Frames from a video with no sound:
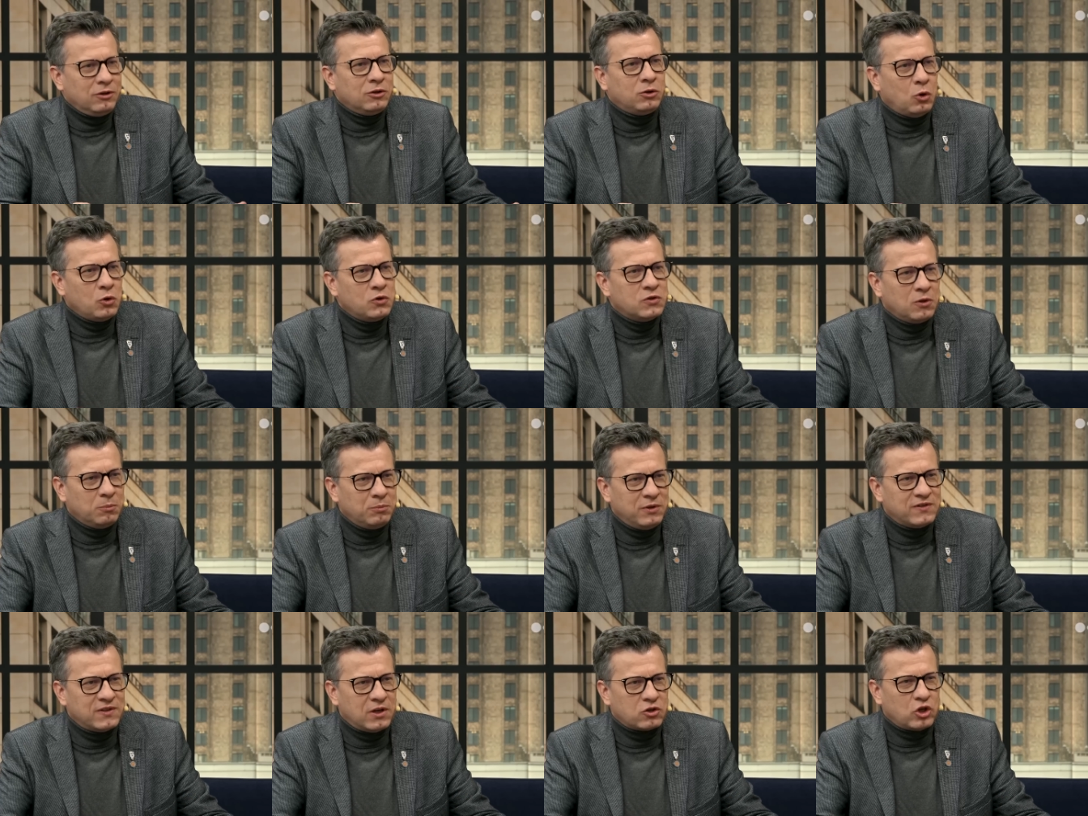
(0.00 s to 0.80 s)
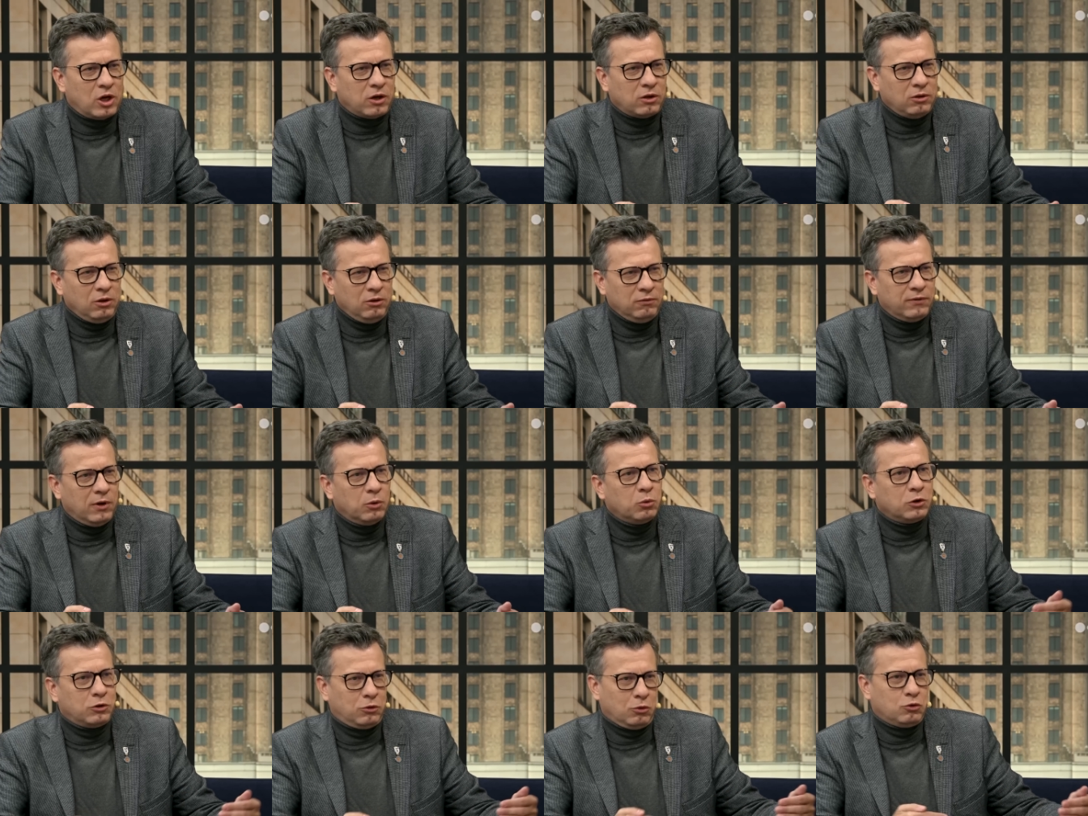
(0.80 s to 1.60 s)
Ktoś sobie
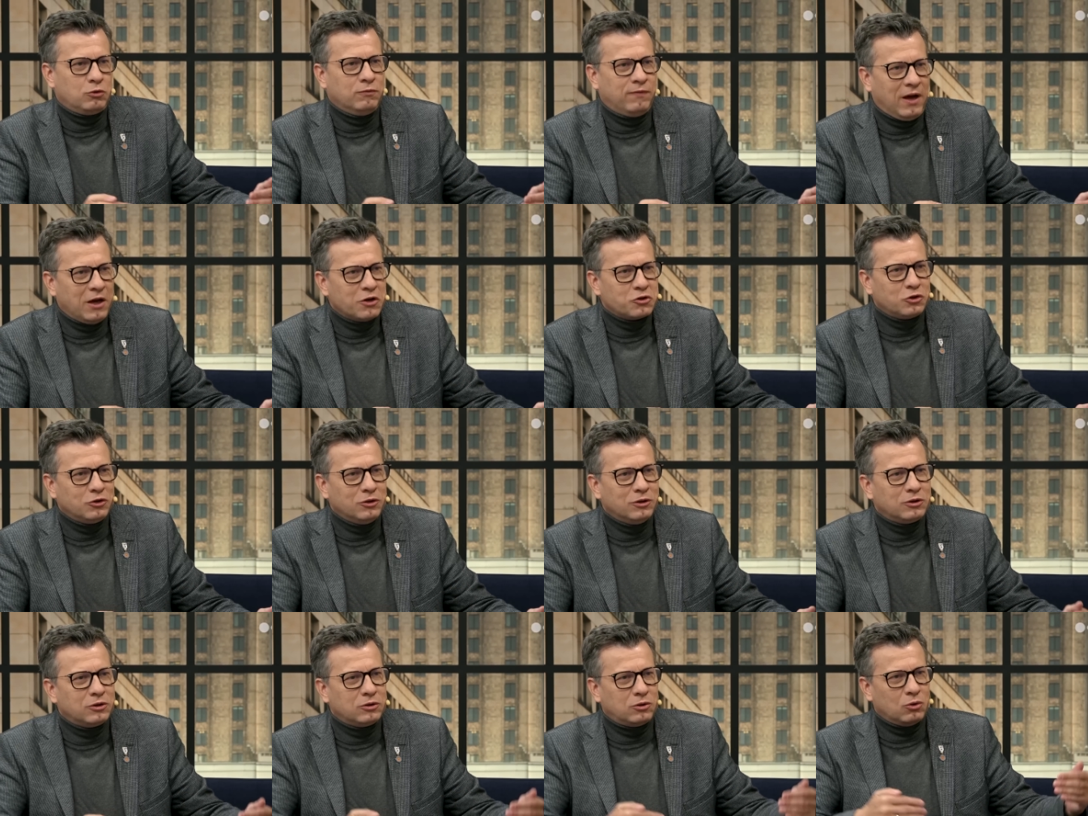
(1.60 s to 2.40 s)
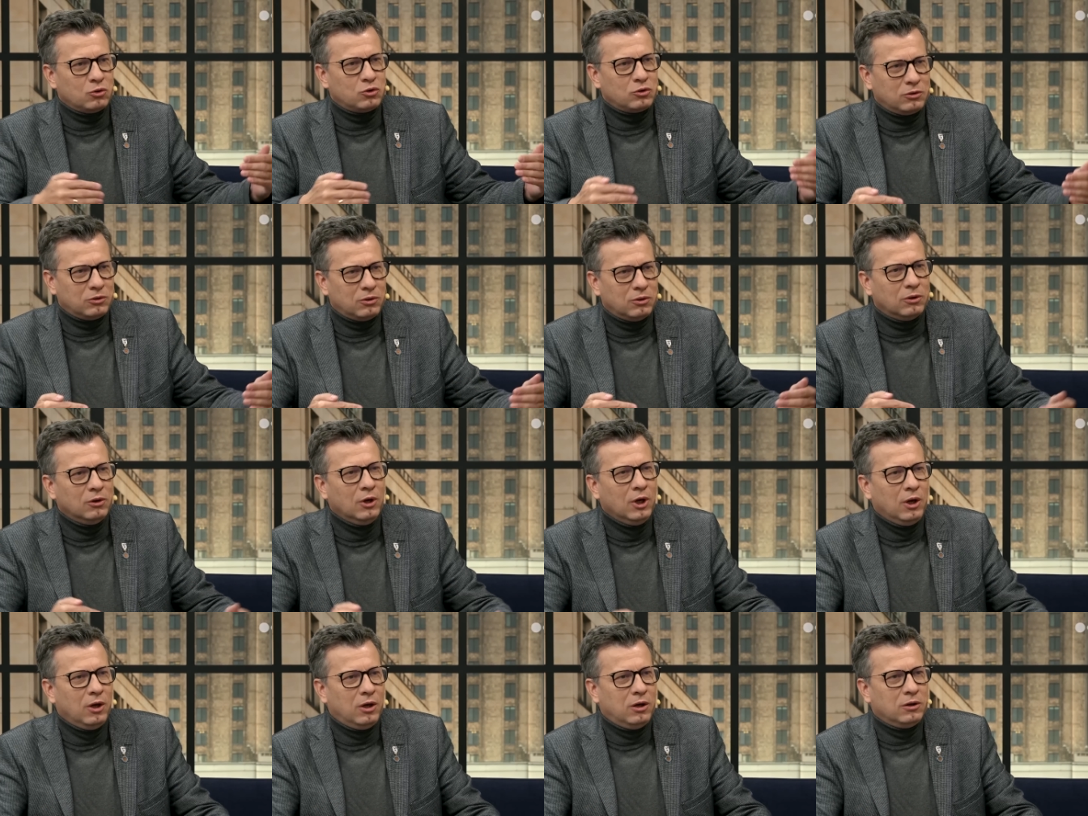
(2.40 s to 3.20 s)
zażartował, ktoś ważny, ktoś, kto,
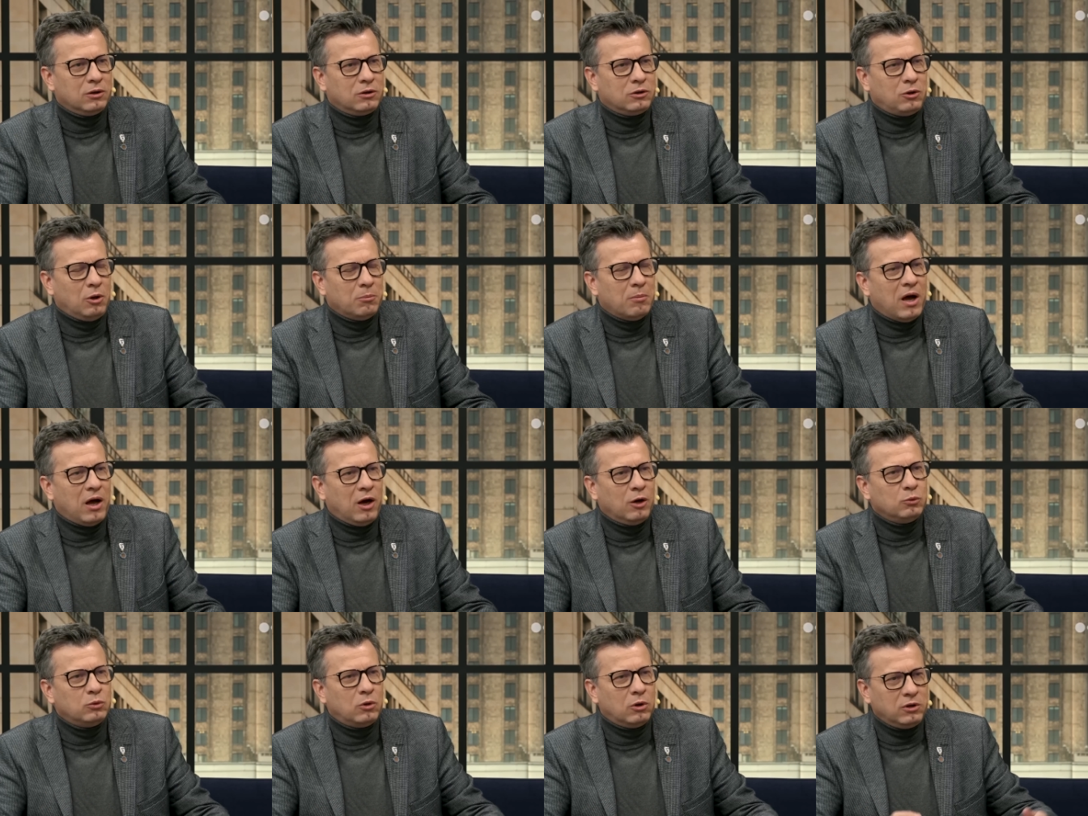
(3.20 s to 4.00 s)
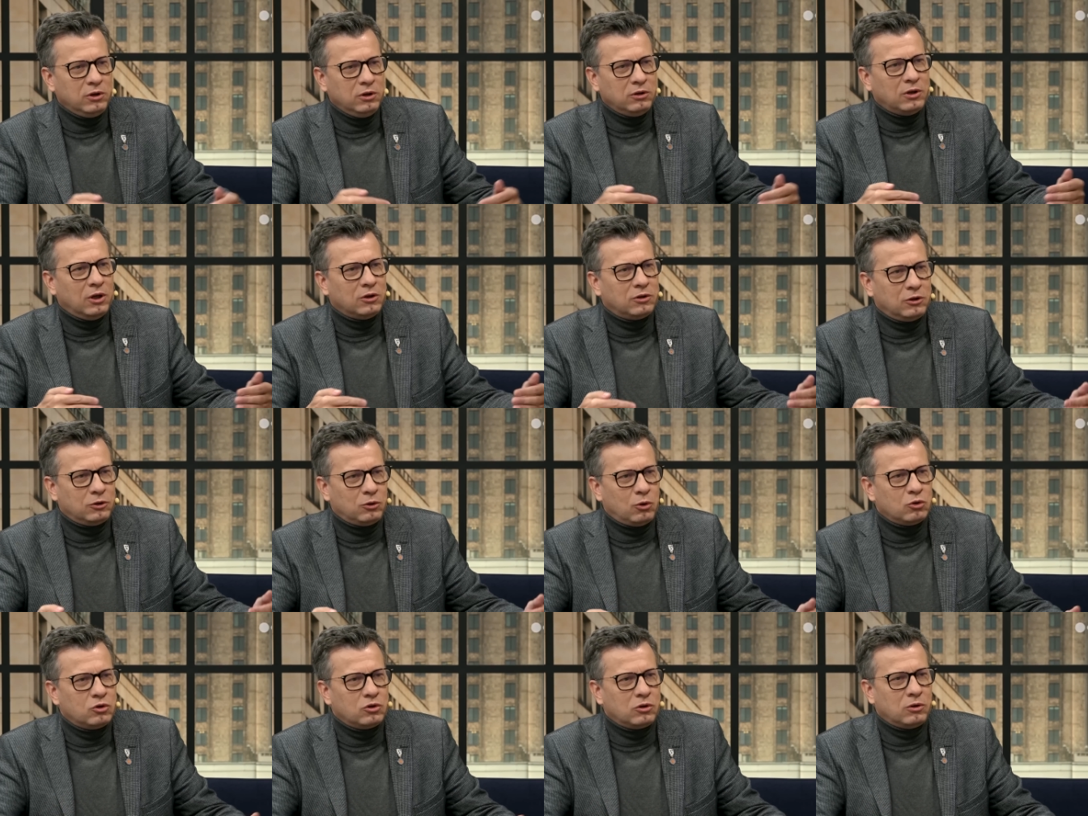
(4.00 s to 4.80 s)
e, kto ma autorytet,
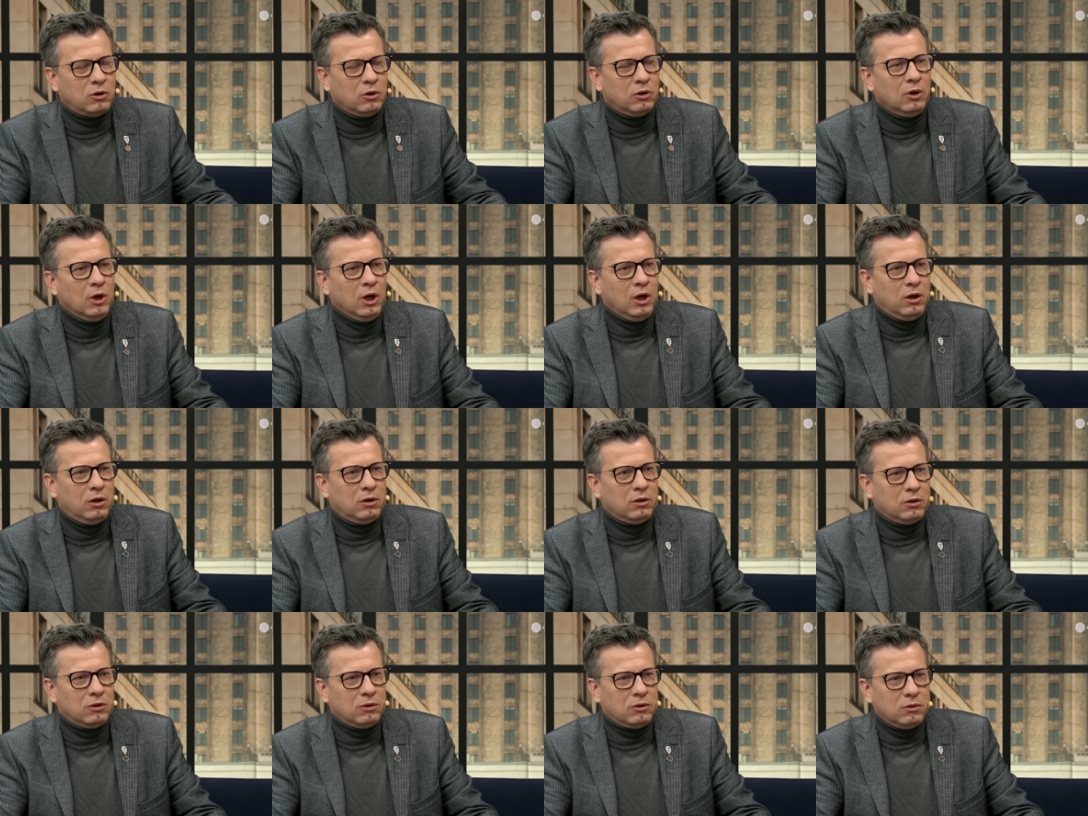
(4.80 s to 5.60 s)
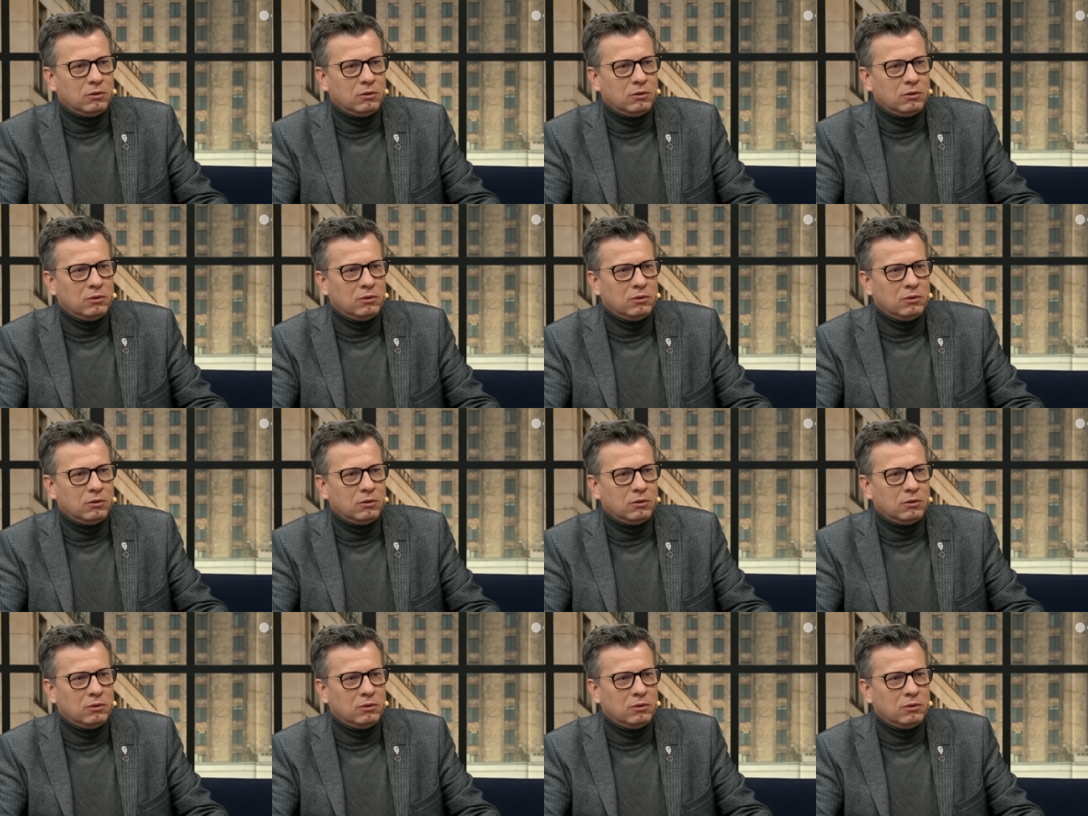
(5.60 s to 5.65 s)
ktoś, kto e, e,